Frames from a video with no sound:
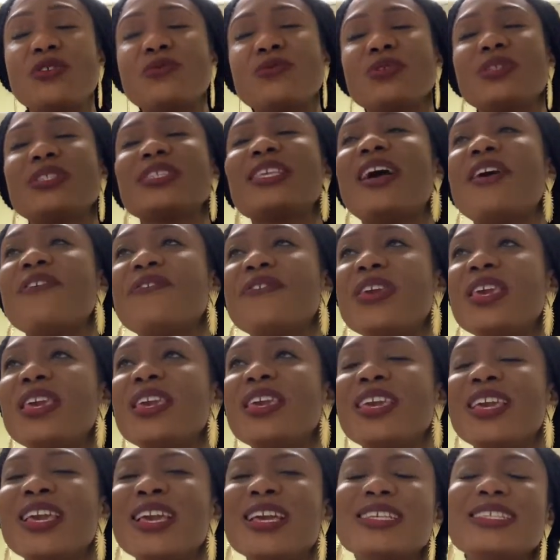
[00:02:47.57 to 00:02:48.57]
vous savez,
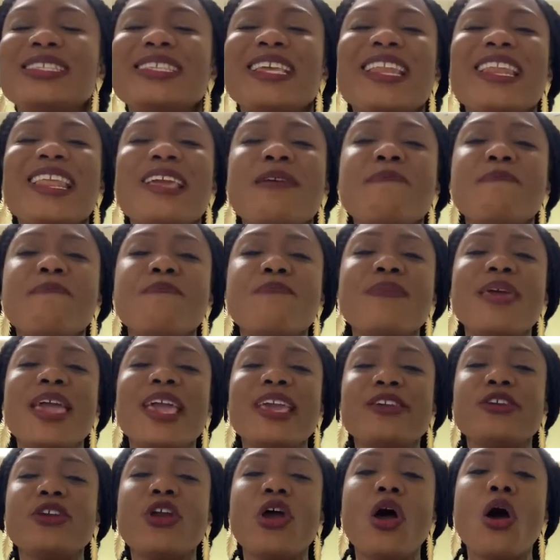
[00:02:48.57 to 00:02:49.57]
c'est les
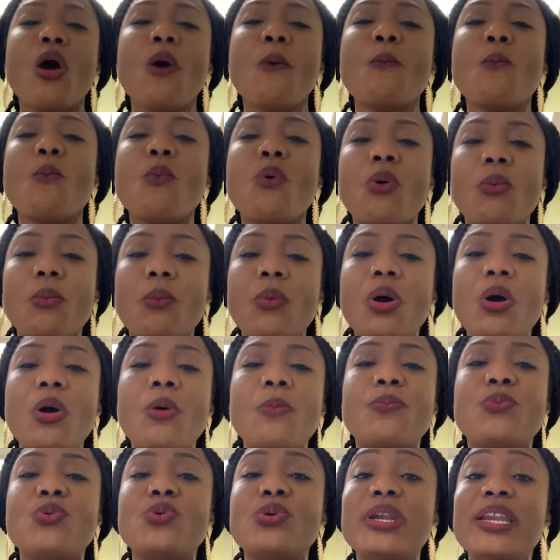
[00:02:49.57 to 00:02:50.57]
meilleurs moments
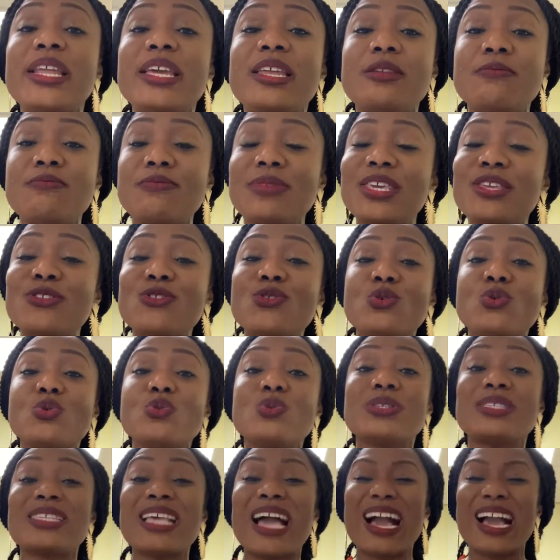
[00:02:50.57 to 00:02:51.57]
pour l'ennemi de
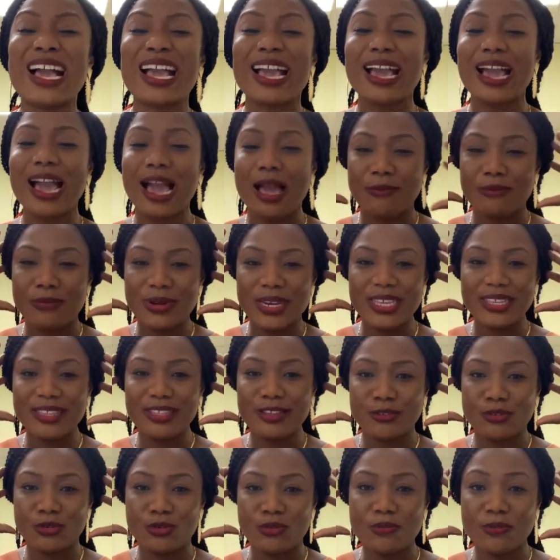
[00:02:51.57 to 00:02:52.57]
nous accabler
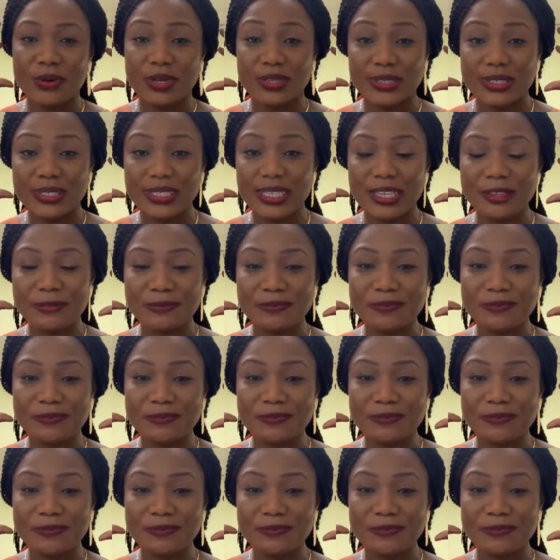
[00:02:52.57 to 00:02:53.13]
dans nos pensées.